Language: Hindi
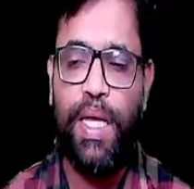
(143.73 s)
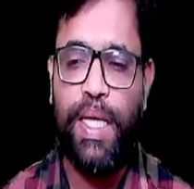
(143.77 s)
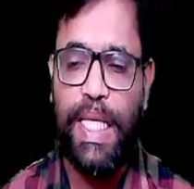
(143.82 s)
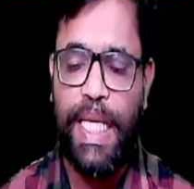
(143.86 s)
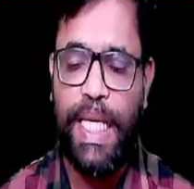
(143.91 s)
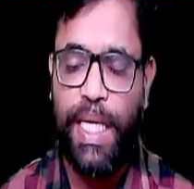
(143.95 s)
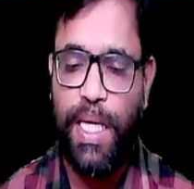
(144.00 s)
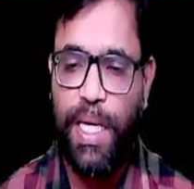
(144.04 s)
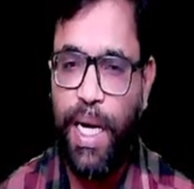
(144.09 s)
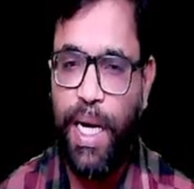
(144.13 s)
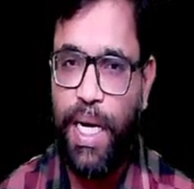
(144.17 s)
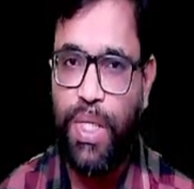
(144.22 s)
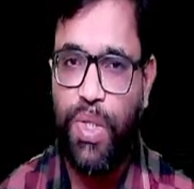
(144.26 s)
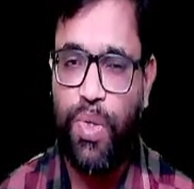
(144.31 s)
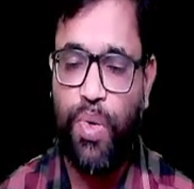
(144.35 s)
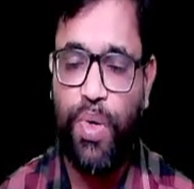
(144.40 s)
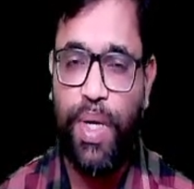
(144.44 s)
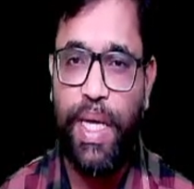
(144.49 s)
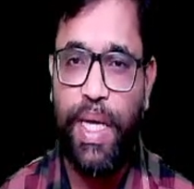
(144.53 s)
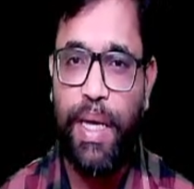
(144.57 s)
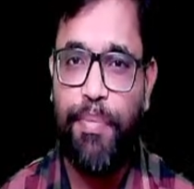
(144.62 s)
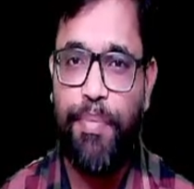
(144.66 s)
ये खर्च
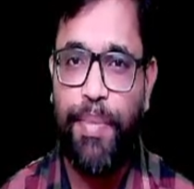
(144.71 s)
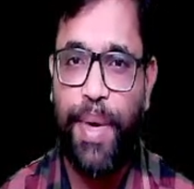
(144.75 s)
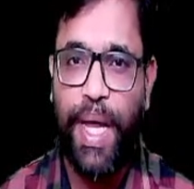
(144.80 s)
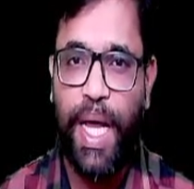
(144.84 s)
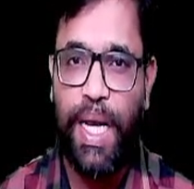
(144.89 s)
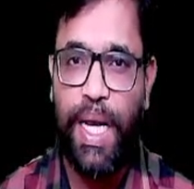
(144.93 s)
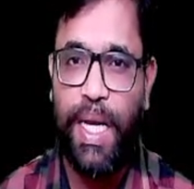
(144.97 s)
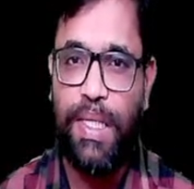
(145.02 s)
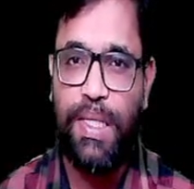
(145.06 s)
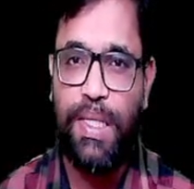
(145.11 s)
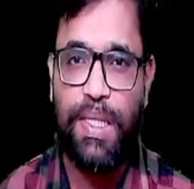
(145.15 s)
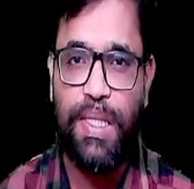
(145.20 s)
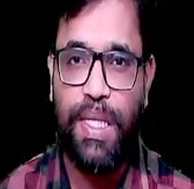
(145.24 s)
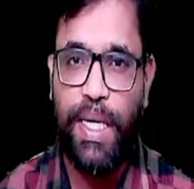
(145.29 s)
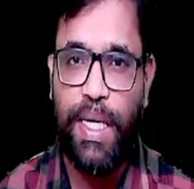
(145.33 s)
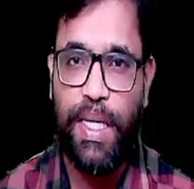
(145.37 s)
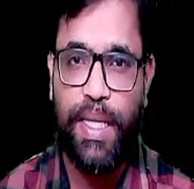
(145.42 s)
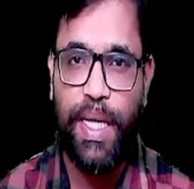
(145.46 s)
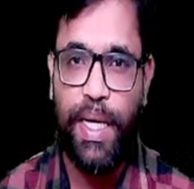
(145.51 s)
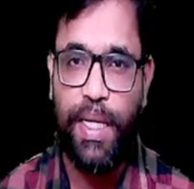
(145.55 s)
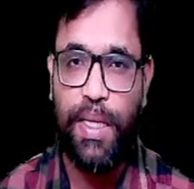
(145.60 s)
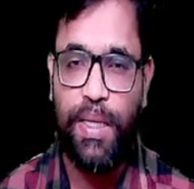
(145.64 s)
होने के पहले चीज़ें
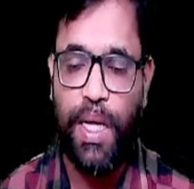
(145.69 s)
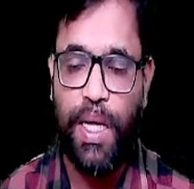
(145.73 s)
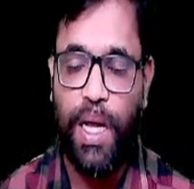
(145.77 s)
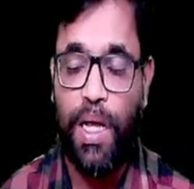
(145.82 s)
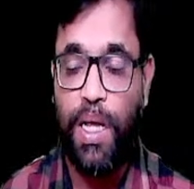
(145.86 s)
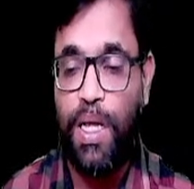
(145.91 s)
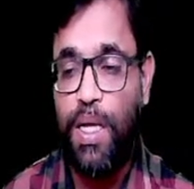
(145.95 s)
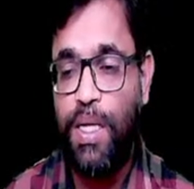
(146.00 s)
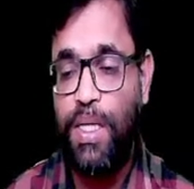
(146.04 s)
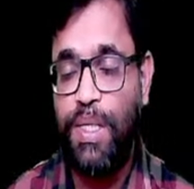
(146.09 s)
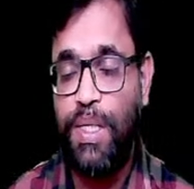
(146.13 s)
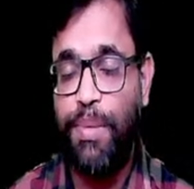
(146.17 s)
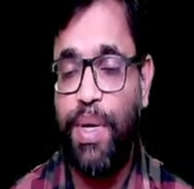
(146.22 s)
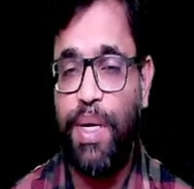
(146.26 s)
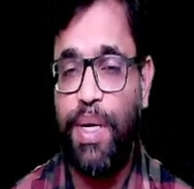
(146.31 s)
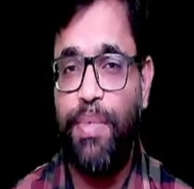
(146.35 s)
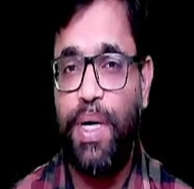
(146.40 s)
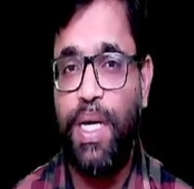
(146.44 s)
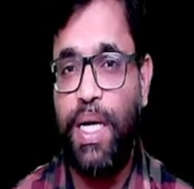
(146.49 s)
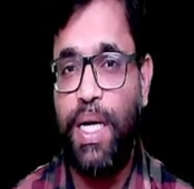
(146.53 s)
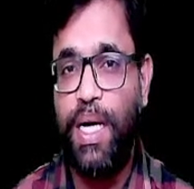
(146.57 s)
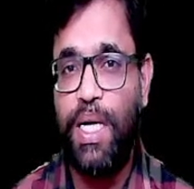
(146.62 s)
नहीं देखता जब
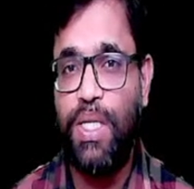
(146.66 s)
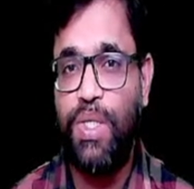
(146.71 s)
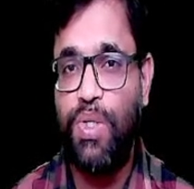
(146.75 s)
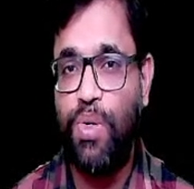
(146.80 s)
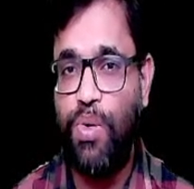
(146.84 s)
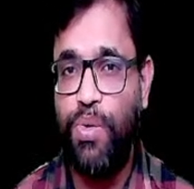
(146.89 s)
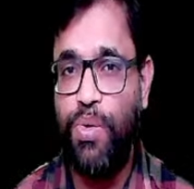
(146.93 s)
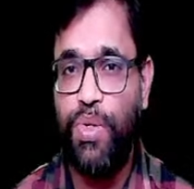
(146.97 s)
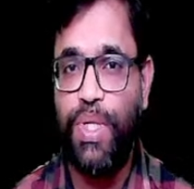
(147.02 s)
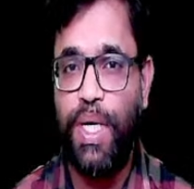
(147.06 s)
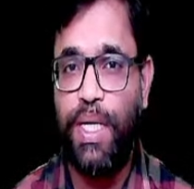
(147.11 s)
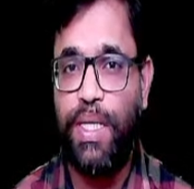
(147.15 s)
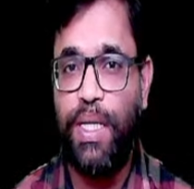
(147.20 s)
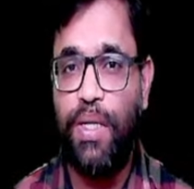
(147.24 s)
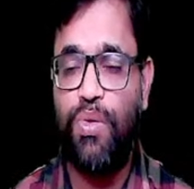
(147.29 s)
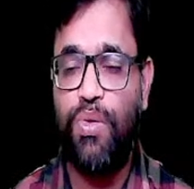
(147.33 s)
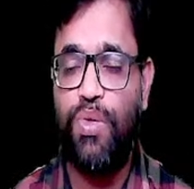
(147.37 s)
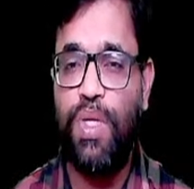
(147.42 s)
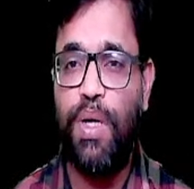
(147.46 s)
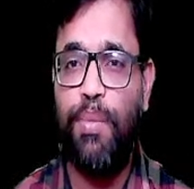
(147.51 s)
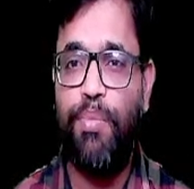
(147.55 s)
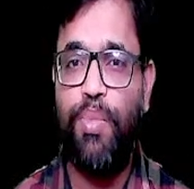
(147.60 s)
एक बार खर्च हो जाता
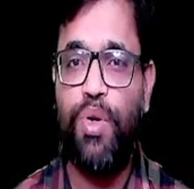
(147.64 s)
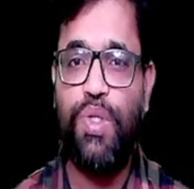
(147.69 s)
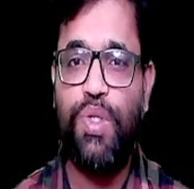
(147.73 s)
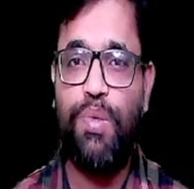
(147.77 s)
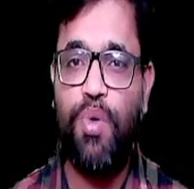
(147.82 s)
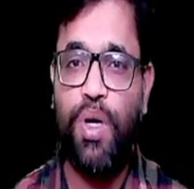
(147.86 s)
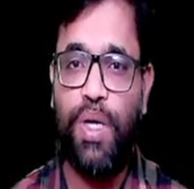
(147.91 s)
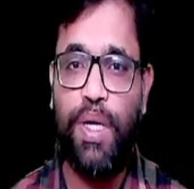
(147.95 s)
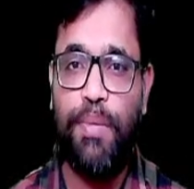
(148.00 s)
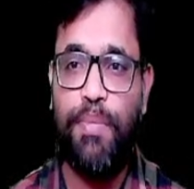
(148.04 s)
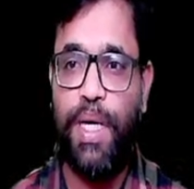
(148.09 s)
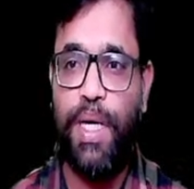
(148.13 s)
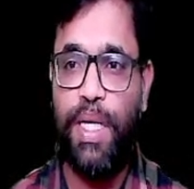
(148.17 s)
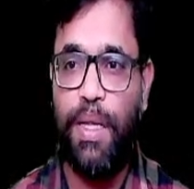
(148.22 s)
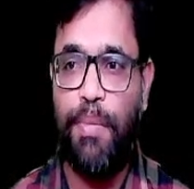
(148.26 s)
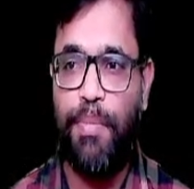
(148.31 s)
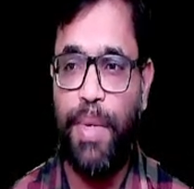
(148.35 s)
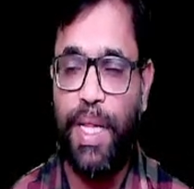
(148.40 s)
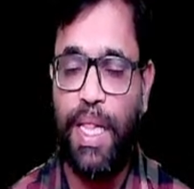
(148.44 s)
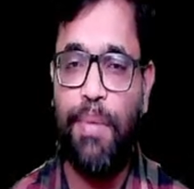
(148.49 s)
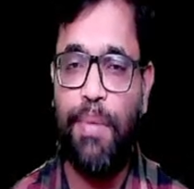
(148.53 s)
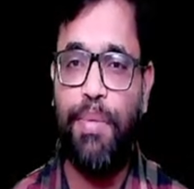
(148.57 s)
तो उसका पोस्टमार्टम करता
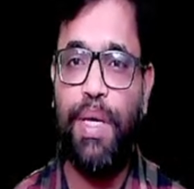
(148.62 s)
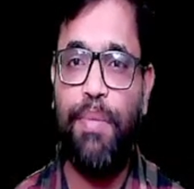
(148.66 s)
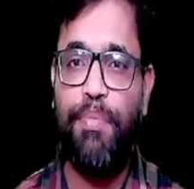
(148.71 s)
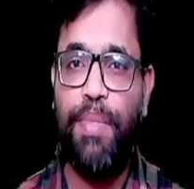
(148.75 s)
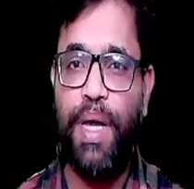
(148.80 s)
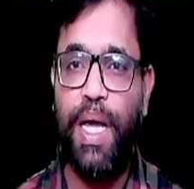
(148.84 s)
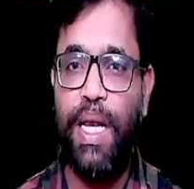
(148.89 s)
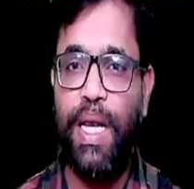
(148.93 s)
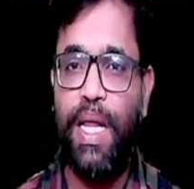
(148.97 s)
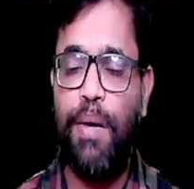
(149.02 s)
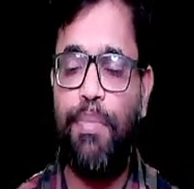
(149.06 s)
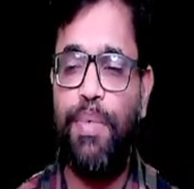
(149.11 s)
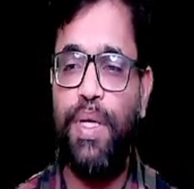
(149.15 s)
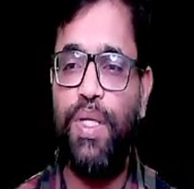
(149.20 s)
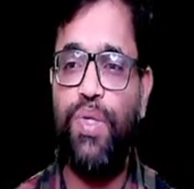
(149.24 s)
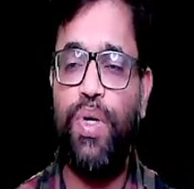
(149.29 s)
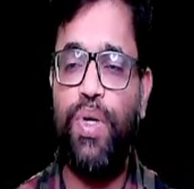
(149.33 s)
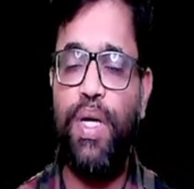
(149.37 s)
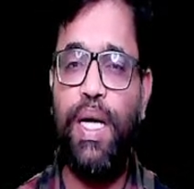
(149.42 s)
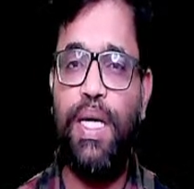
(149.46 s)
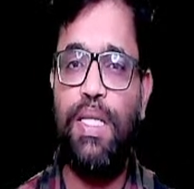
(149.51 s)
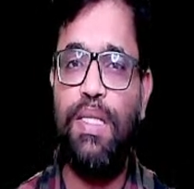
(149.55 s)
मतलब कि पहले आपने
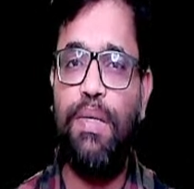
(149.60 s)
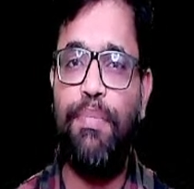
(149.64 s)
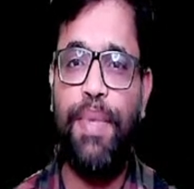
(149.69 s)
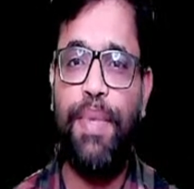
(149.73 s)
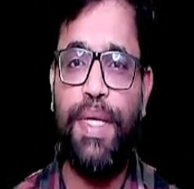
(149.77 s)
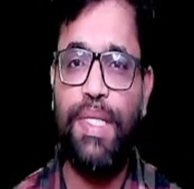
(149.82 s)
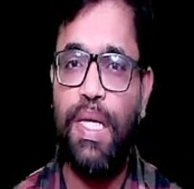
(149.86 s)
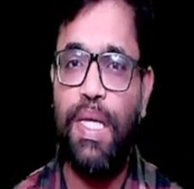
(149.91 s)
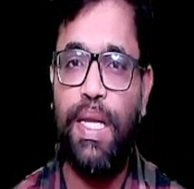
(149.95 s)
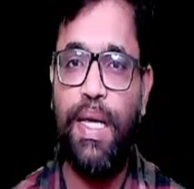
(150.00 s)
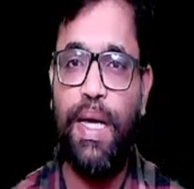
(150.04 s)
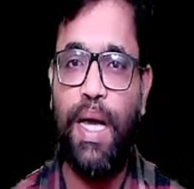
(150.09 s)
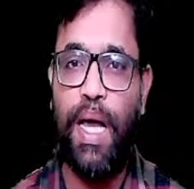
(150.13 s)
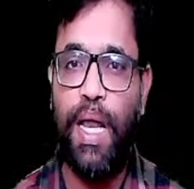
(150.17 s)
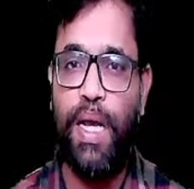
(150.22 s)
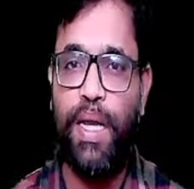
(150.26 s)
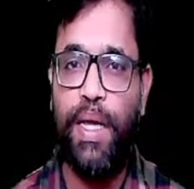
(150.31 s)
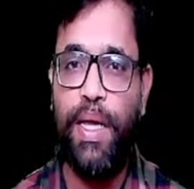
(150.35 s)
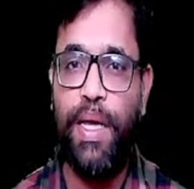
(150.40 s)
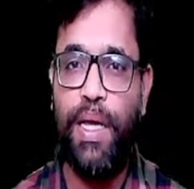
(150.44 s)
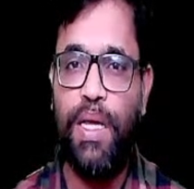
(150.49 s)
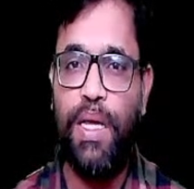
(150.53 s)
जो है घर से पैसे निकाल
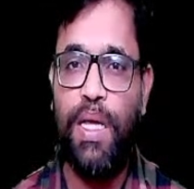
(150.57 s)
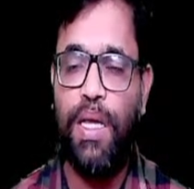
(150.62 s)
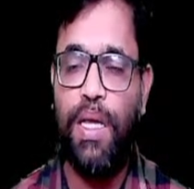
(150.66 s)
लिए